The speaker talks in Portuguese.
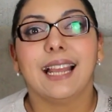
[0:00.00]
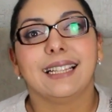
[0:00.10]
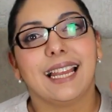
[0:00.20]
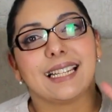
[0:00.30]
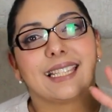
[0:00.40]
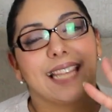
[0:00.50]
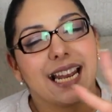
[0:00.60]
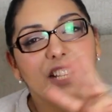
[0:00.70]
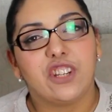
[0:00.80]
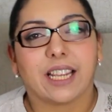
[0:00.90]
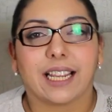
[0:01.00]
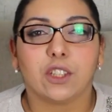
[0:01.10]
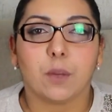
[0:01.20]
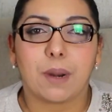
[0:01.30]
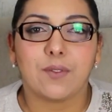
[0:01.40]
Terceira dica que
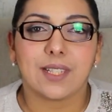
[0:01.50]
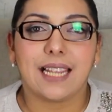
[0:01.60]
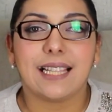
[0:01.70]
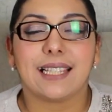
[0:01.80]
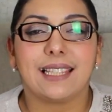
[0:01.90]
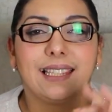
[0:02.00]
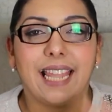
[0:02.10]
eu dou pra vocês,